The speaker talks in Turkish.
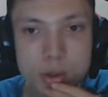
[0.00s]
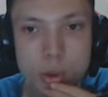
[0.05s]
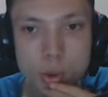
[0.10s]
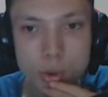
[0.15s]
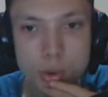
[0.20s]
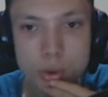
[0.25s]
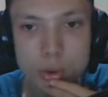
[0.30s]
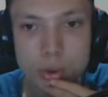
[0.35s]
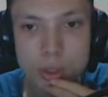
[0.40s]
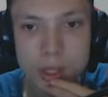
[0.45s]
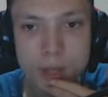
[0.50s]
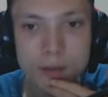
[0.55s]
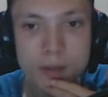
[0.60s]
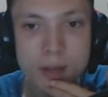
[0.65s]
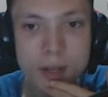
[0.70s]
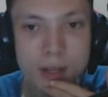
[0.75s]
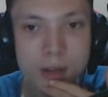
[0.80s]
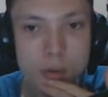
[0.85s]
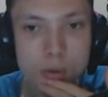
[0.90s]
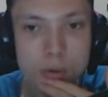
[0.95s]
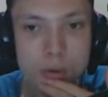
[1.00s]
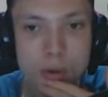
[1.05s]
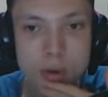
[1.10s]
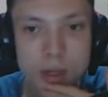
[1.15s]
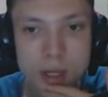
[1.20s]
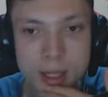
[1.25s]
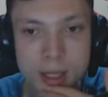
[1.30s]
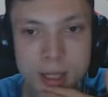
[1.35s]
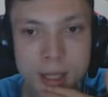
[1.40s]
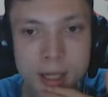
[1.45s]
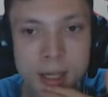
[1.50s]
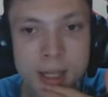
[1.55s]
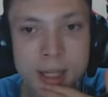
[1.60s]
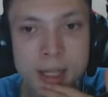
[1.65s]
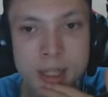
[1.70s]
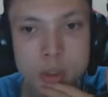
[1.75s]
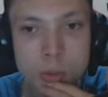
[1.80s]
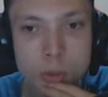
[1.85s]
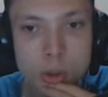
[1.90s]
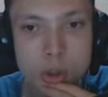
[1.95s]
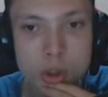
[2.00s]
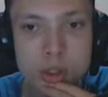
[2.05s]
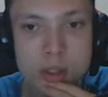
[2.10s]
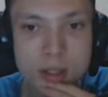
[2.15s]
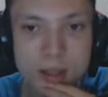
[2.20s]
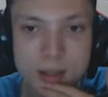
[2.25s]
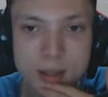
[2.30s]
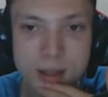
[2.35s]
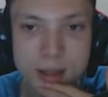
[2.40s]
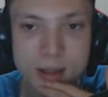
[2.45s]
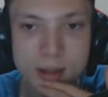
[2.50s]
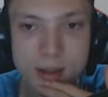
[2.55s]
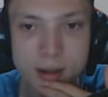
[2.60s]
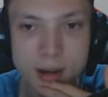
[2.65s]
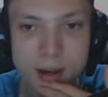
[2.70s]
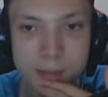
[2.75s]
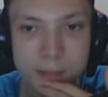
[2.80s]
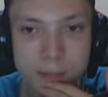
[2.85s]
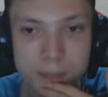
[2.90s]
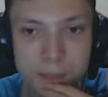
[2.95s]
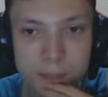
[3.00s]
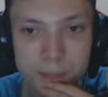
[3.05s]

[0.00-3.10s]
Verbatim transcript: çok yüksek ve 100 liraya gene geçmiyor. 80 lira.